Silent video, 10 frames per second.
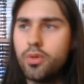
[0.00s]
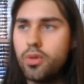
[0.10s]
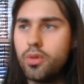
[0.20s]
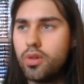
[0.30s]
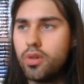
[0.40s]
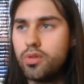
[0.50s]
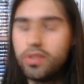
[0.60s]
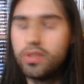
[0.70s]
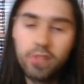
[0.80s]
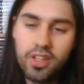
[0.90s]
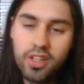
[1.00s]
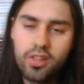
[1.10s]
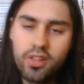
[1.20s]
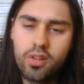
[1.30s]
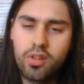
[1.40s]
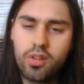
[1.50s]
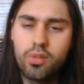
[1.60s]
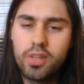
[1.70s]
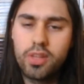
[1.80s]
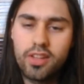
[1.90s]
euh, du, Team League
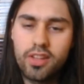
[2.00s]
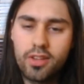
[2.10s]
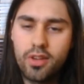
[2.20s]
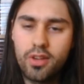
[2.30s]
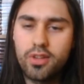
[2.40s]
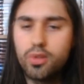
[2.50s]
2014